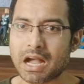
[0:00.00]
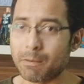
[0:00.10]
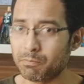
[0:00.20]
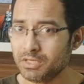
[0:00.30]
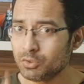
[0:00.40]

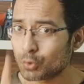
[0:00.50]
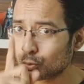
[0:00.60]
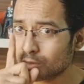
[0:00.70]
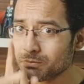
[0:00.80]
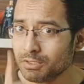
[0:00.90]
আপনি
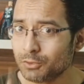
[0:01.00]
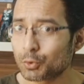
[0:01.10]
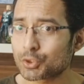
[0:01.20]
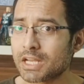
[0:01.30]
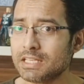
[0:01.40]
যতটা
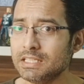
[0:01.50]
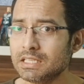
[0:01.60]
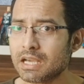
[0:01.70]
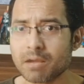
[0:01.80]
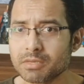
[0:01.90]
বিত্তশালী
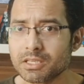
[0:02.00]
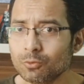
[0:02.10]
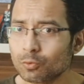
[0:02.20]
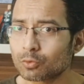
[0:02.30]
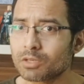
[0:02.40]
আমি
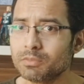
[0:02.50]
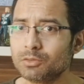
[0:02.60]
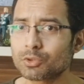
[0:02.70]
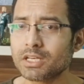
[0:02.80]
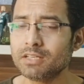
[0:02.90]
কিন্তু ততটা
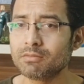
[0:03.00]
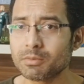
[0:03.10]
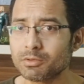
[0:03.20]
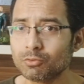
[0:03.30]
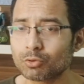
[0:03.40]
বিত্তশালী নই
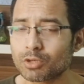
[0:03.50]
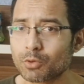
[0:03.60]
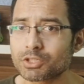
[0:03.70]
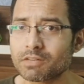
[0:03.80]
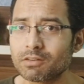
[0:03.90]
আমি কিন্তু ততটা
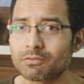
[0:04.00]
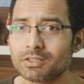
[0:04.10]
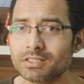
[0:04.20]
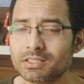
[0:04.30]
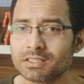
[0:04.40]
পয়সাওয়ালা নই
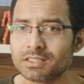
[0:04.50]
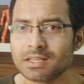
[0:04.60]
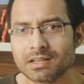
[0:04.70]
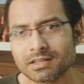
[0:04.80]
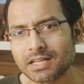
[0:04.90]

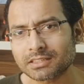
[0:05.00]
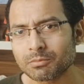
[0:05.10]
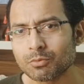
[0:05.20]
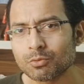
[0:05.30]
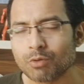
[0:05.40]

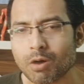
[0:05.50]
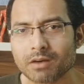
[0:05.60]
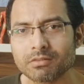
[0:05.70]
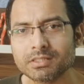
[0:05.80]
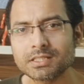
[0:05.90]
ডাক্তারবাবু খুব
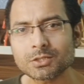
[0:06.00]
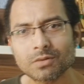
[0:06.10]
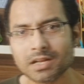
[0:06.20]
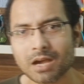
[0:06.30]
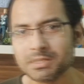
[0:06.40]
অবাক হয়ে জিজ্ঞেস
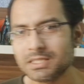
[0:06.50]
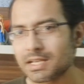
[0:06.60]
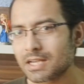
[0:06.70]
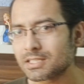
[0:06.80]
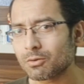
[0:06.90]
করেন আমি যে
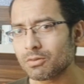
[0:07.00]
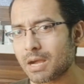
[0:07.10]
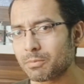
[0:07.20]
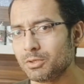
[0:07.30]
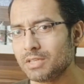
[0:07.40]
কাজটা করি
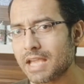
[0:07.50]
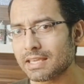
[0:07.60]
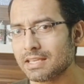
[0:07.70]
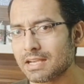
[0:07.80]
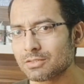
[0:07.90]
আপনি ওই
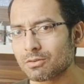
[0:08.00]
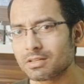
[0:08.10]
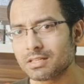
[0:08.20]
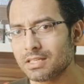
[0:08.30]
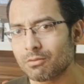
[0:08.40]
একই কাজ
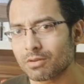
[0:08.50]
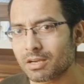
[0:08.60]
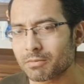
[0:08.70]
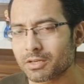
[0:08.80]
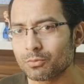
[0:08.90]
করেন কি করে
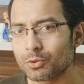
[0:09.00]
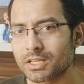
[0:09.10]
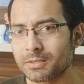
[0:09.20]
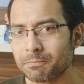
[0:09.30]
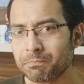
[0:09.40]
আমাকে একটু বোঝান